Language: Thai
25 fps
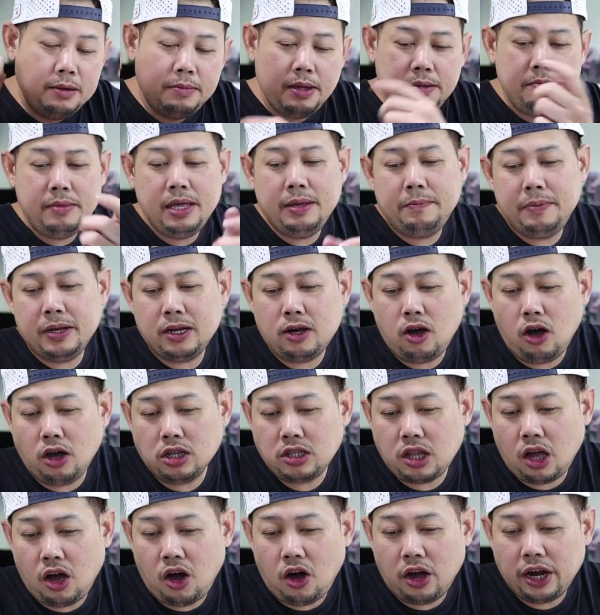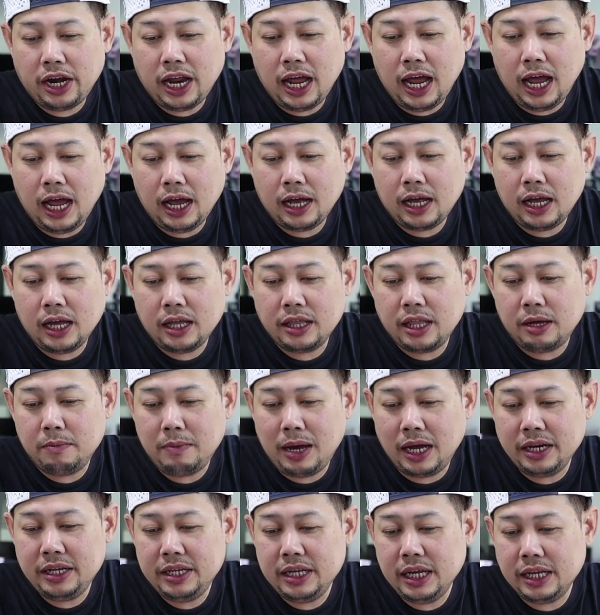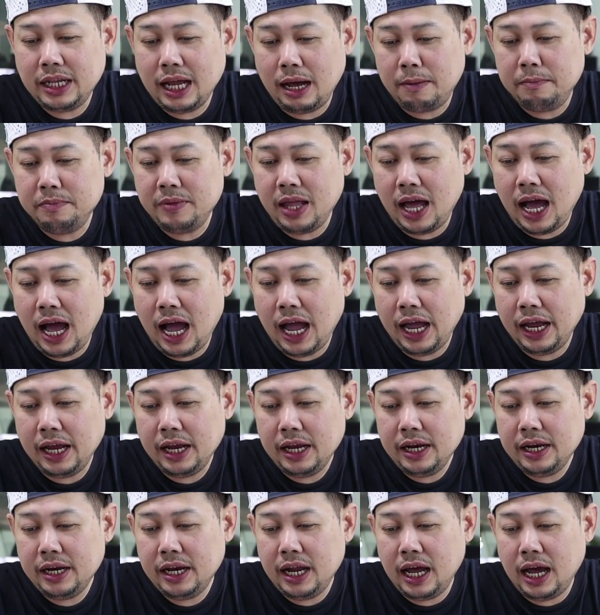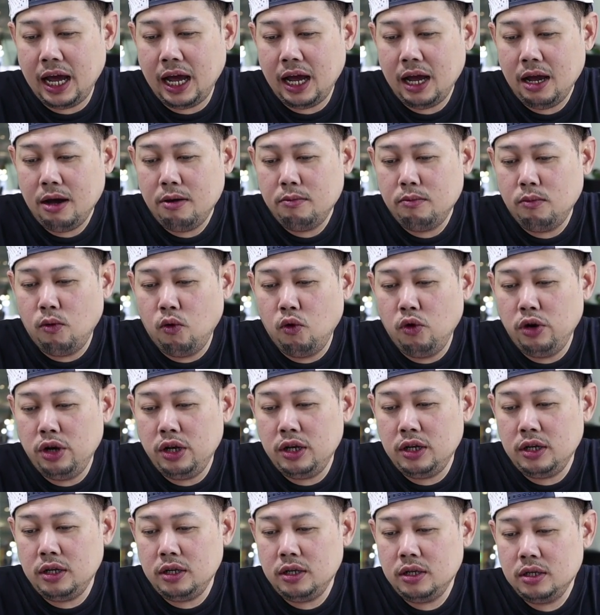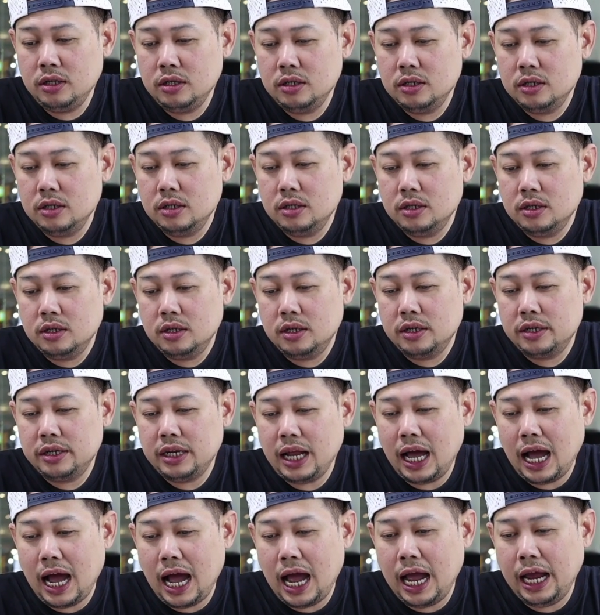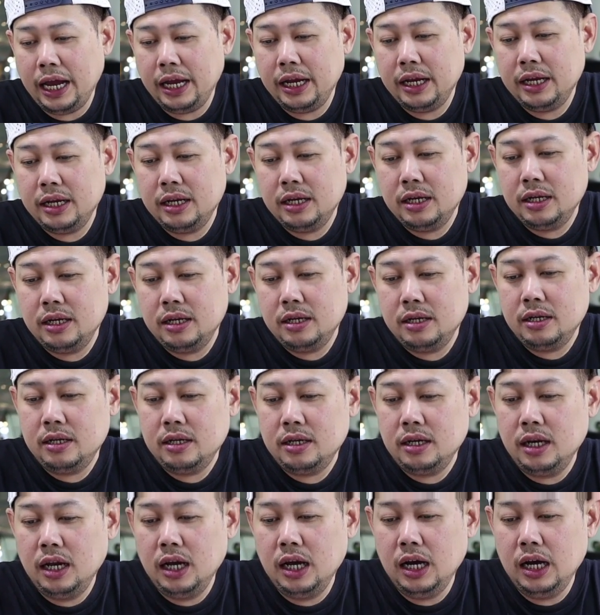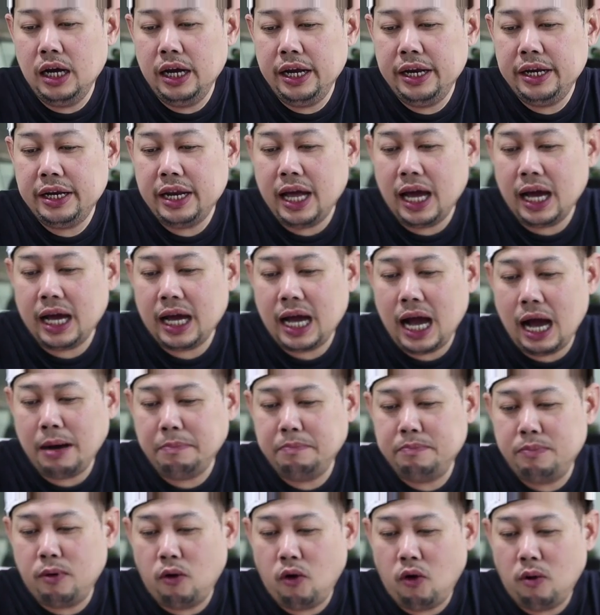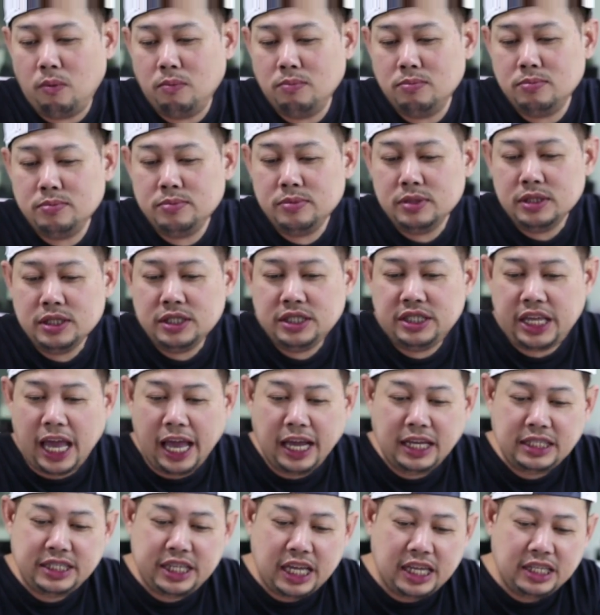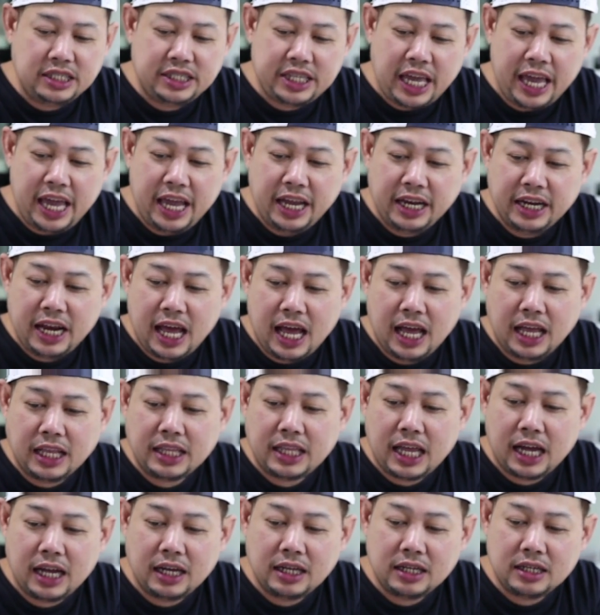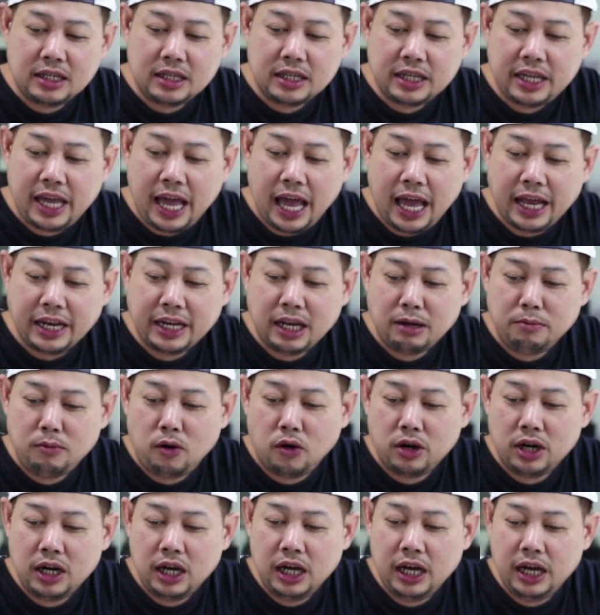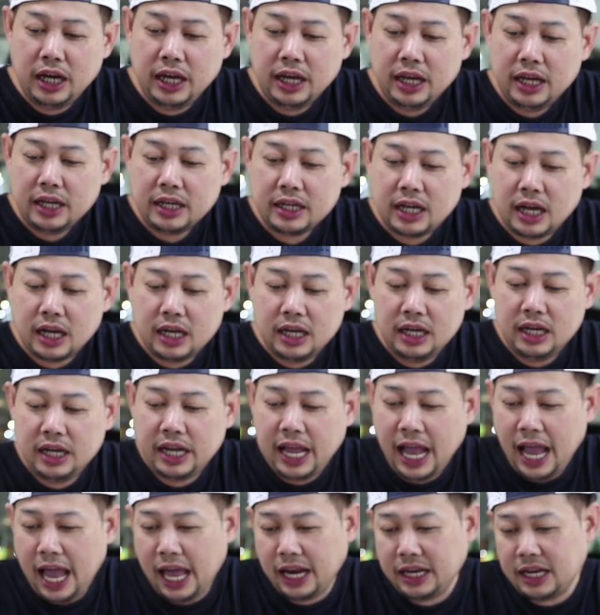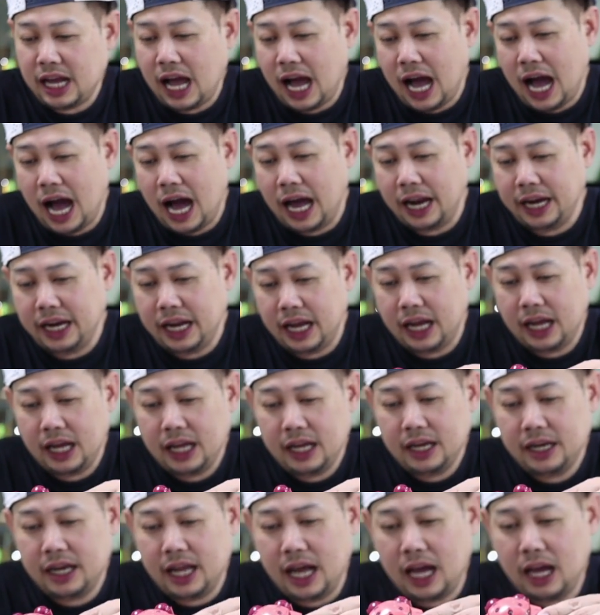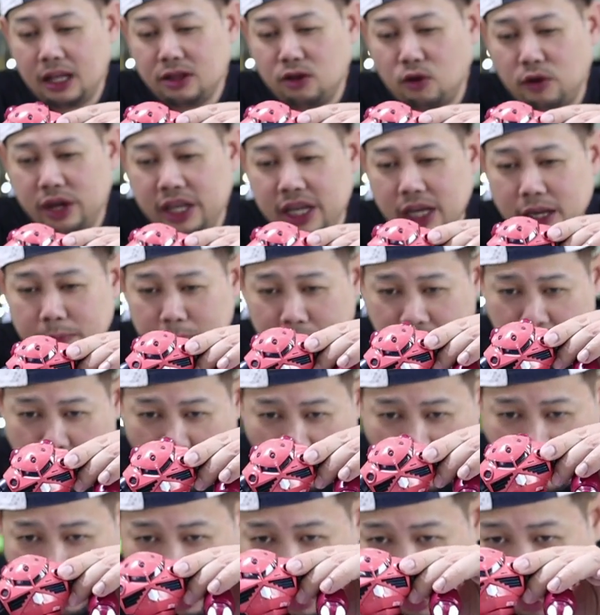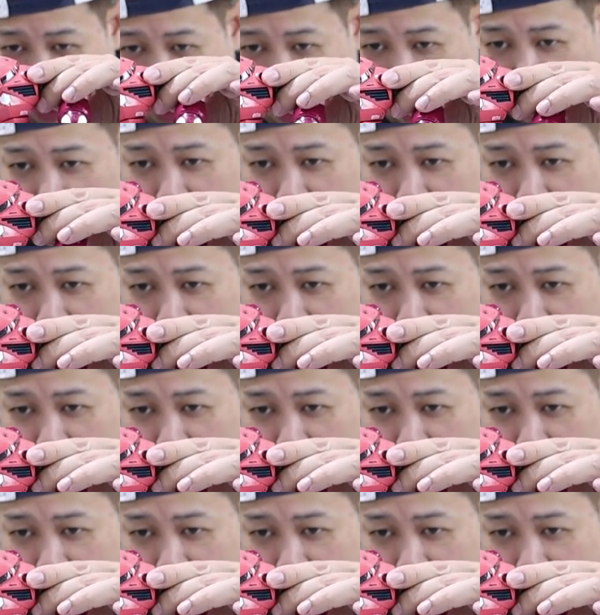คือไม่มีเป็นข้อต่อนะฮะก็สามารถที่จะทำได้นะฮะหมุนได้เลยนะครับผมเจ๋งจริงๆนะทั้งแขนทั้งหมดเลยก็คือแขนขาเนี่ยนะตรงนี้ก็จะเป็นข้อต่อ